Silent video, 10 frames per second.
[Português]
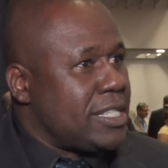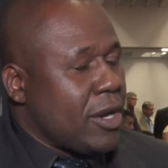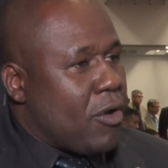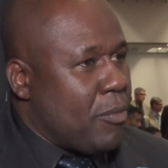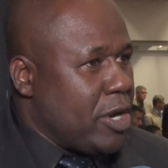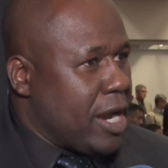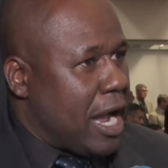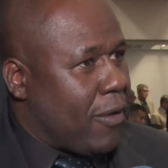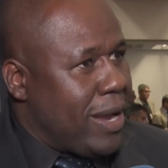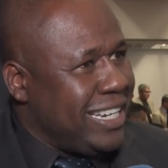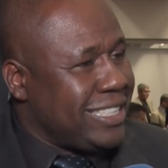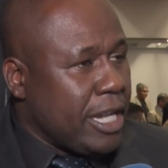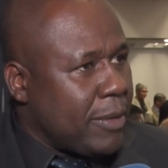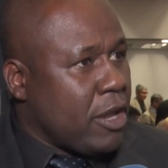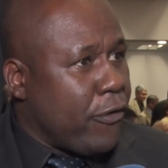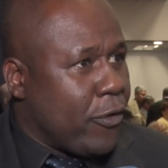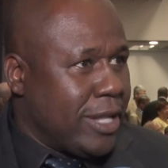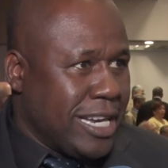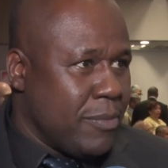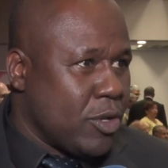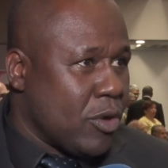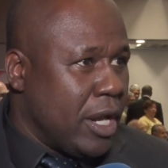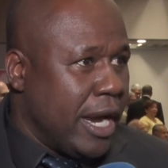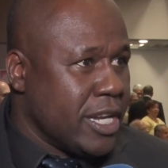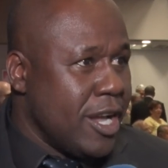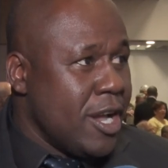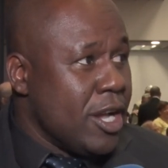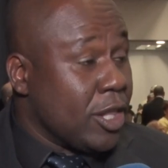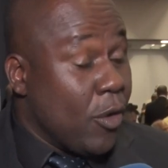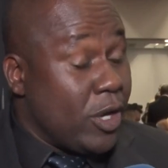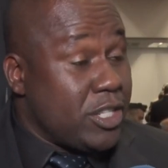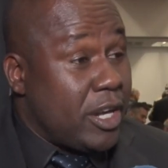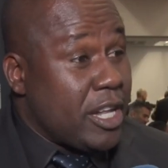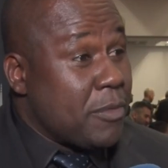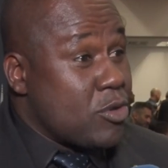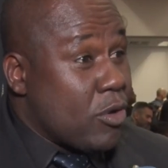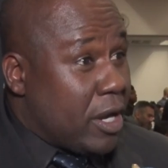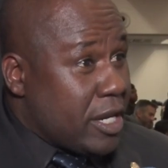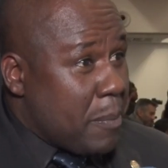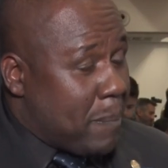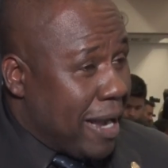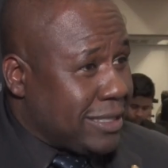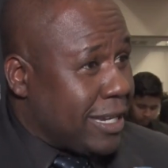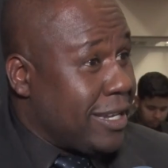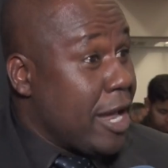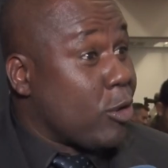se comunicar com ela, eles têm uma dificuldade muito grande. Então hoje nós demos um grande passo aqui na